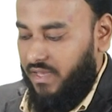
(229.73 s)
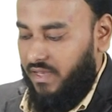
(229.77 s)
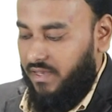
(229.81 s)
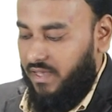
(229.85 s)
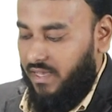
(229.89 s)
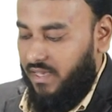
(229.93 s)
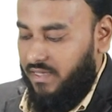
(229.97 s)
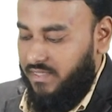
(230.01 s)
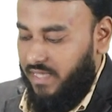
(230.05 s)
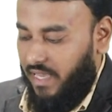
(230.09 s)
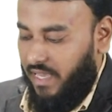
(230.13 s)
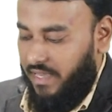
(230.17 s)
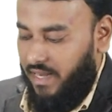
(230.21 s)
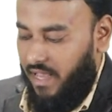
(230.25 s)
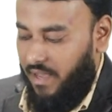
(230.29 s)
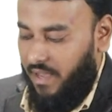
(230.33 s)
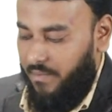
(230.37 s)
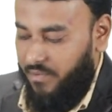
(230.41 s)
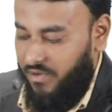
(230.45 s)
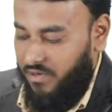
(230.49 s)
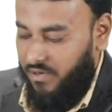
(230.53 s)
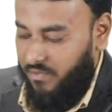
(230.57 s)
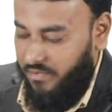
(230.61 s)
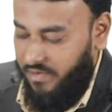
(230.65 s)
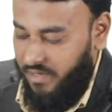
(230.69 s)
यहाँ साइन
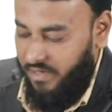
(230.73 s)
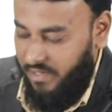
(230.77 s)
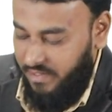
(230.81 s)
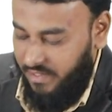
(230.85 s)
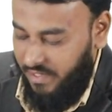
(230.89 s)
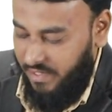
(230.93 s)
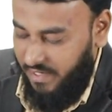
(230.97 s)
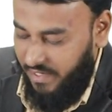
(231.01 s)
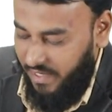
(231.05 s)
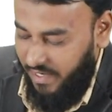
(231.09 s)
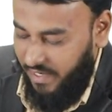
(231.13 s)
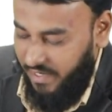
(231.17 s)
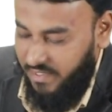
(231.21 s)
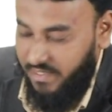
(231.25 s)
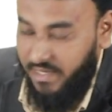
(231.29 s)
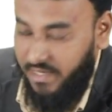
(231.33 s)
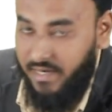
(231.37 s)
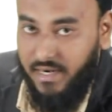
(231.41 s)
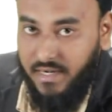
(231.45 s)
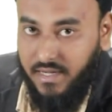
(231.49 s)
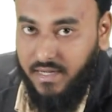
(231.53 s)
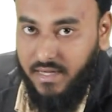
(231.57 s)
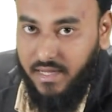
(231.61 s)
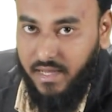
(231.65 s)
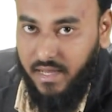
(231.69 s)
हाइपरबोलिक थीटा की
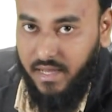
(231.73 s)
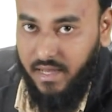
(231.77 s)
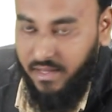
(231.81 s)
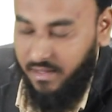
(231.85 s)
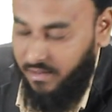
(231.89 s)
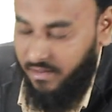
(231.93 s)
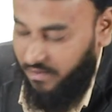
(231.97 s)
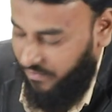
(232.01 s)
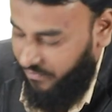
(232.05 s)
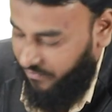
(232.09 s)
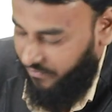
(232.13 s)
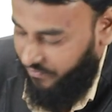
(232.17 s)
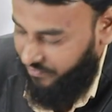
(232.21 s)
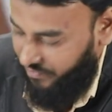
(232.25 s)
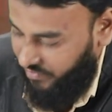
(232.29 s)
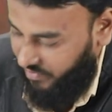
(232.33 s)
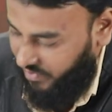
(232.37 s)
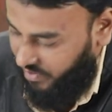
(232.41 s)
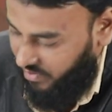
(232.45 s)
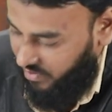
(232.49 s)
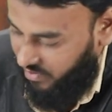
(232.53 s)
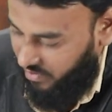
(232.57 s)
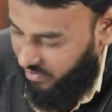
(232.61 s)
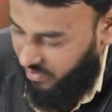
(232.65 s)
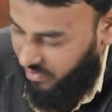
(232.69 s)
जगह टी है
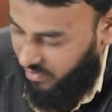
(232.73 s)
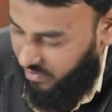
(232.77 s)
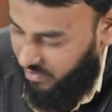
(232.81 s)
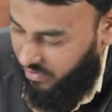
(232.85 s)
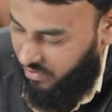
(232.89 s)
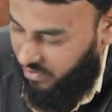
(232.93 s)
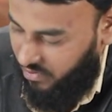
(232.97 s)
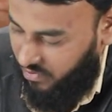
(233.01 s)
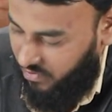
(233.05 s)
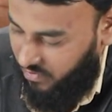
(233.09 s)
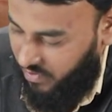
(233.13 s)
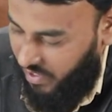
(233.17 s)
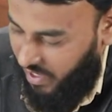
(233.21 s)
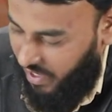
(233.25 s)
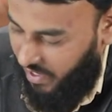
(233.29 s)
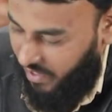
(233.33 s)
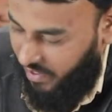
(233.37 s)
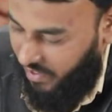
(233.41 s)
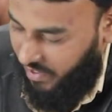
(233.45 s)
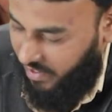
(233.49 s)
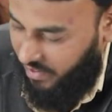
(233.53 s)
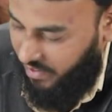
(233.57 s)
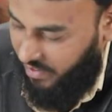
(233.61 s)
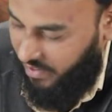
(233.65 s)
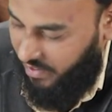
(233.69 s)
तो यहाँ
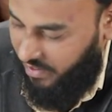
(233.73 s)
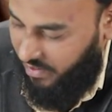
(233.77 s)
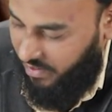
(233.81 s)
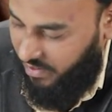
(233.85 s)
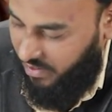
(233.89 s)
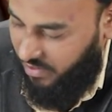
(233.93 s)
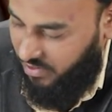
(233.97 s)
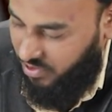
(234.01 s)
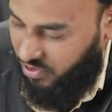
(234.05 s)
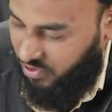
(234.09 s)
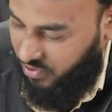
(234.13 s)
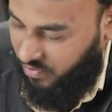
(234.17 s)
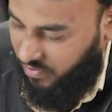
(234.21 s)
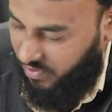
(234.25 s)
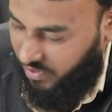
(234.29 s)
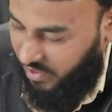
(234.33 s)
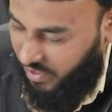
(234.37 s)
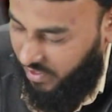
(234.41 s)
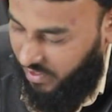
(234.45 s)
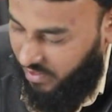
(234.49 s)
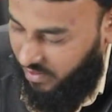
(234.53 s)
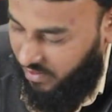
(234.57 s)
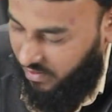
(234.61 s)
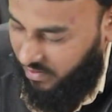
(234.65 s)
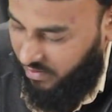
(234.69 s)
आएगा ई रेस टू
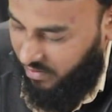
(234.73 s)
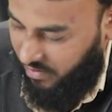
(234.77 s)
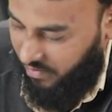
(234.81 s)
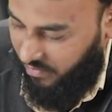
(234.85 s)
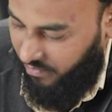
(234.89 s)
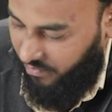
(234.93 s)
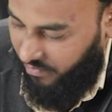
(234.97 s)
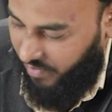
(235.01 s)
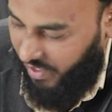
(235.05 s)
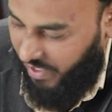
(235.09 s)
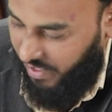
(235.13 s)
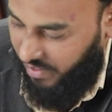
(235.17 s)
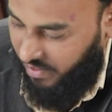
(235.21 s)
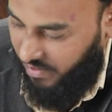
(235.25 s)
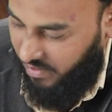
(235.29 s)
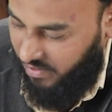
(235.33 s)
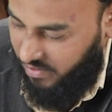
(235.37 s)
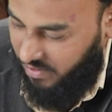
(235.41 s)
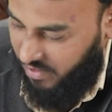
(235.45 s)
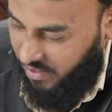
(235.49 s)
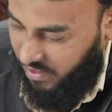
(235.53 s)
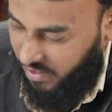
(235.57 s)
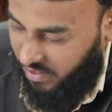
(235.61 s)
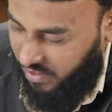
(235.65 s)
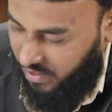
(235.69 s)
टी
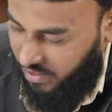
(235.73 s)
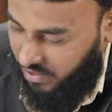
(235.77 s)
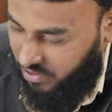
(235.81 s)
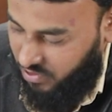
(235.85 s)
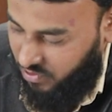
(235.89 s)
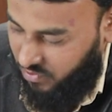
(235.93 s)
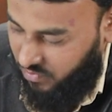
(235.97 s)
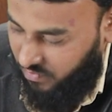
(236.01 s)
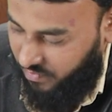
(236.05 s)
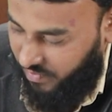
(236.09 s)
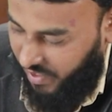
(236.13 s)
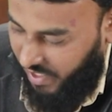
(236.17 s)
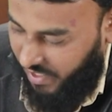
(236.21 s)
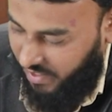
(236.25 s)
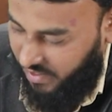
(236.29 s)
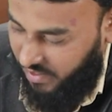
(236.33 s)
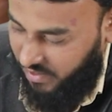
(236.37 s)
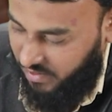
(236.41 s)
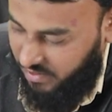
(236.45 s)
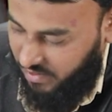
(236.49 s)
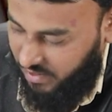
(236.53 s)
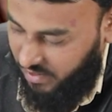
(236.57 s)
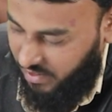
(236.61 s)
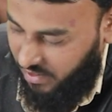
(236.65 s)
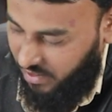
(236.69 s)
माइनस ई रेस टू
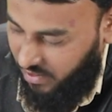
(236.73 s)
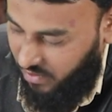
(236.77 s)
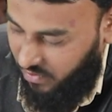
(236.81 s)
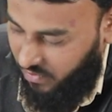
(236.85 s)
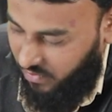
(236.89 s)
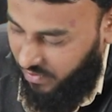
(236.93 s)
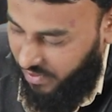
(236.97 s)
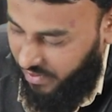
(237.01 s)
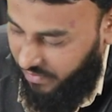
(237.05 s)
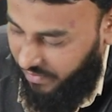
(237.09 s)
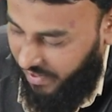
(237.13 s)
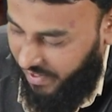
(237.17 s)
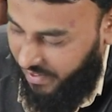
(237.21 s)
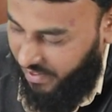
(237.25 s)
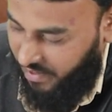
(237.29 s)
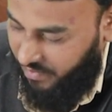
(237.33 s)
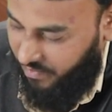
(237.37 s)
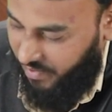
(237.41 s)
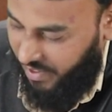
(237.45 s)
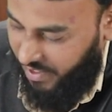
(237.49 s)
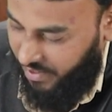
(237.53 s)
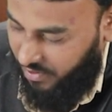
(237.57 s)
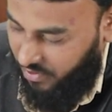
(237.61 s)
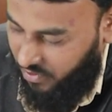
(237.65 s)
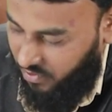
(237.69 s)
माइनस टी होल डिवाइडेड
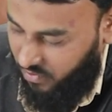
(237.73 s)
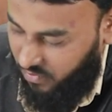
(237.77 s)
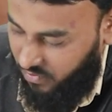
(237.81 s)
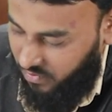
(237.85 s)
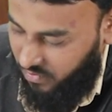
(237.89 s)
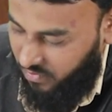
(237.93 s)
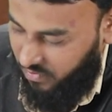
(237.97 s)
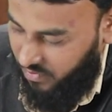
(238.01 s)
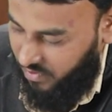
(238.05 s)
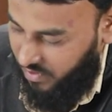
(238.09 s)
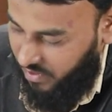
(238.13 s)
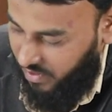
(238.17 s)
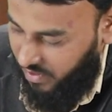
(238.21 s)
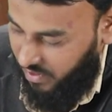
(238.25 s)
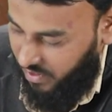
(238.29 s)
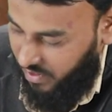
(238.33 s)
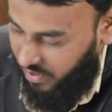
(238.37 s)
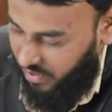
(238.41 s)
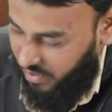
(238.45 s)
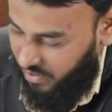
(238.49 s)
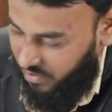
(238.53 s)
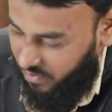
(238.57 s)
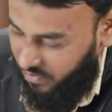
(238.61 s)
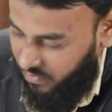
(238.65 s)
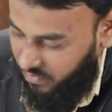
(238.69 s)
बाई टू
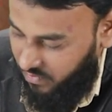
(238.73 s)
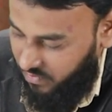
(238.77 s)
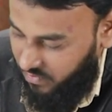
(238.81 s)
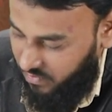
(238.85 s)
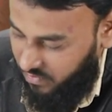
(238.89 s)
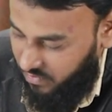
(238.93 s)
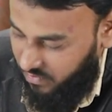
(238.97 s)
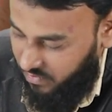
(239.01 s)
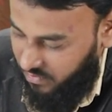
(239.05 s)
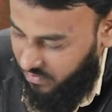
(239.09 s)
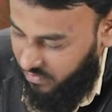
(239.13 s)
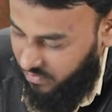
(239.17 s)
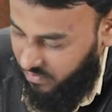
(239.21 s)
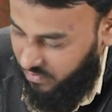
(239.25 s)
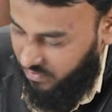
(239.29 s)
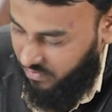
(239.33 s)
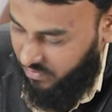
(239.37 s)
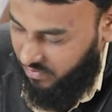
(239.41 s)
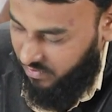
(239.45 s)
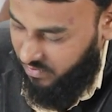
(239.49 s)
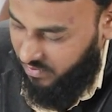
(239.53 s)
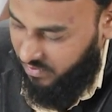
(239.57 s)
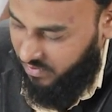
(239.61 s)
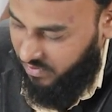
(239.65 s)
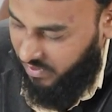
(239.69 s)
इंटू
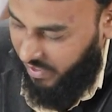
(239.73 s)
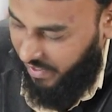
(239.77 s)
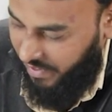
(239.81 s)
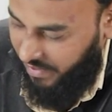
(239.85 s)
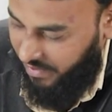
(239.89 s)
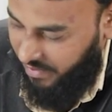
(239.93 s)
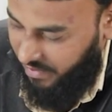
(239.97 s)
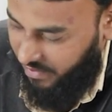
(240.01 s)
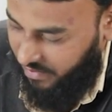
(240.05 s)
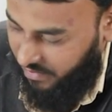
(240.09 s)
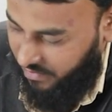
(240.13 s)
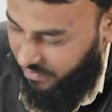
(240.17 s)
साइन टी